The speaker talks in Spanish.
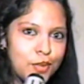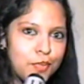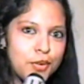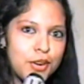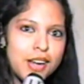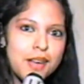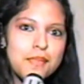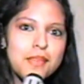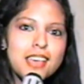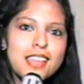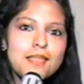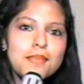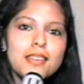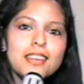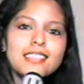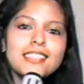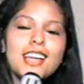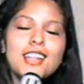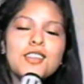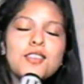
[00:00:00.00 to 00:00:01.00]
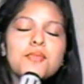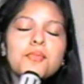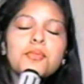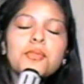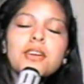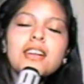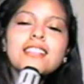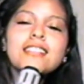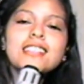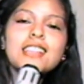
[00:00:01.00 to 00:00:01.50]
programa de aniversario, por el
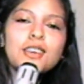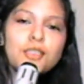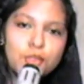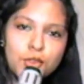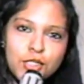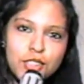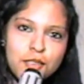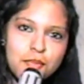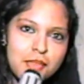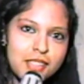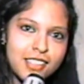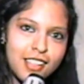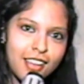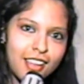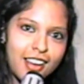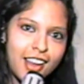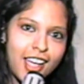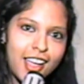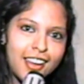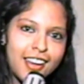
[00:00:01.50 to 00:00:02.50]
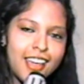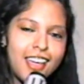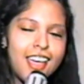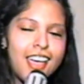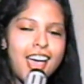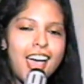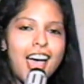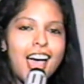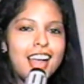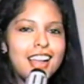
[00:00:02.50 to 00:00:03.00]
segundo mes en el aire,
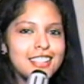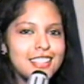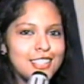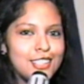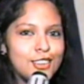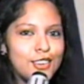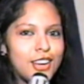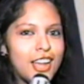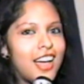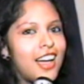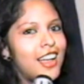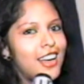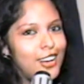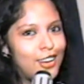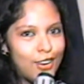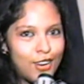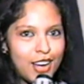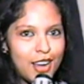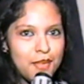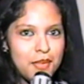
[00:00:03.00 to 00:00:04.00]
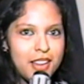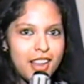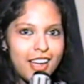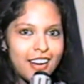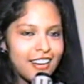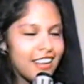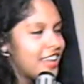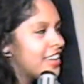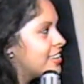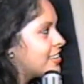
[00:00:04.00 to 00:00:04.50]
a la señora Lola Vilar,
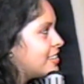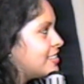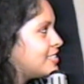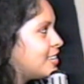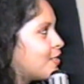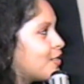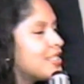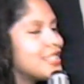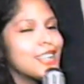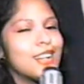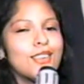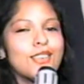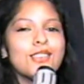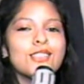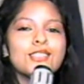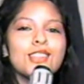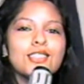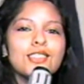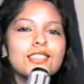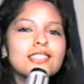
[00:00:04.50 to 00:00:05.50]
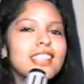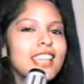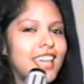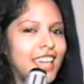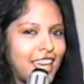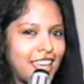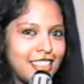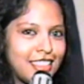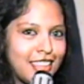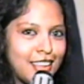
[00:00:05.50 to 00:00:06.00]
quien se encuentra con nosotros y
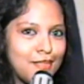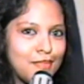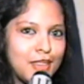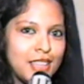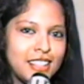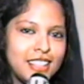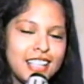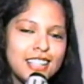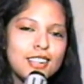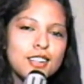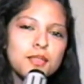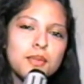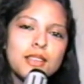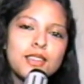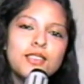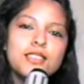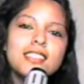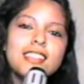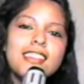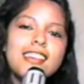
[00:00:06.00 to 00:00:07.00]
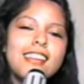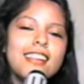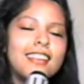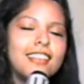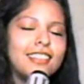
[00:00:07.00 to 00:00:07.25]
gentilmente nos va a conceder